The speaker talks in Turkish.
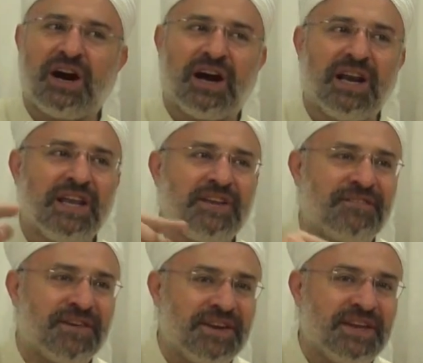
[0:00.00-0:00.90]

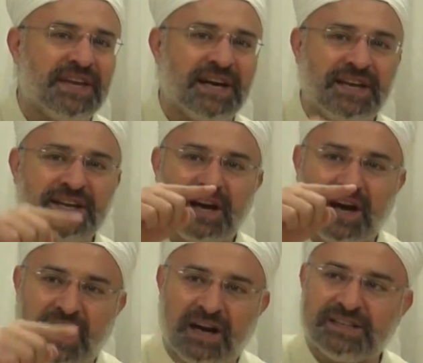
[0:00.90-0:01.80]
halifenin yani
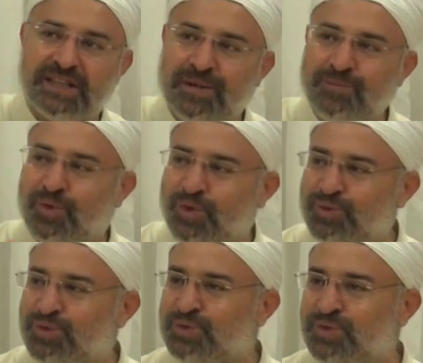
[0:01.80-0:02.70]
Adem
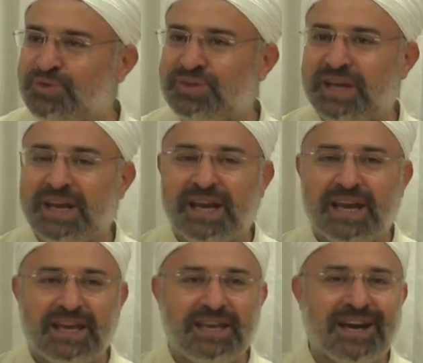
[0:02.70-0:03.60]
oğlunun
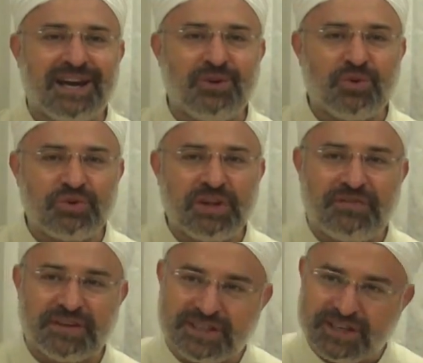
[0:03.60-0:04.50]
yeryüzüne
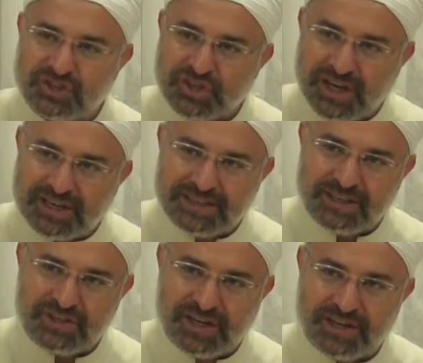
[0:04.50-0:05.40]
fesat
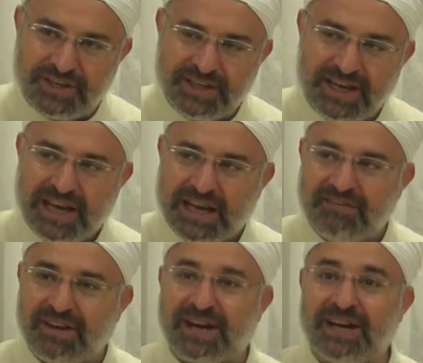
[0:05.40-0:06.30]
çıkartacağını
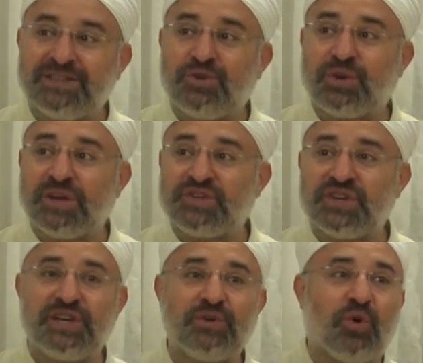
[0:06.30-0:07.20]
ve kan
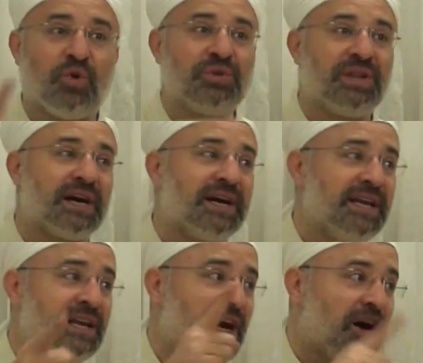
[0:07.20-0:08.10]
dökeceğini onlara
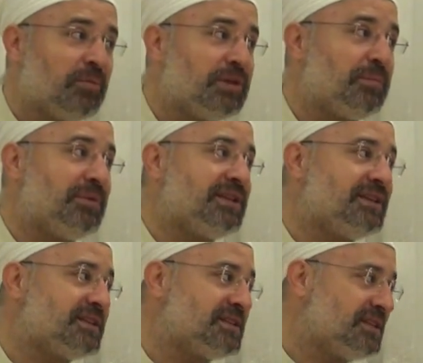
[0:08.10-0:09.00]
ilhamla
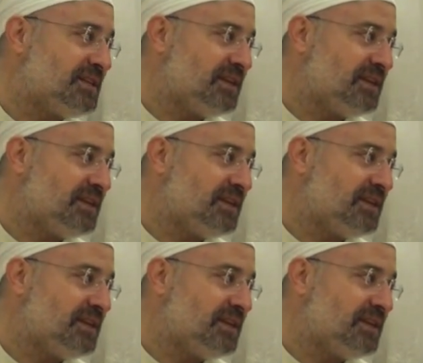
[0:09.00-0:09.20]
bildirdi.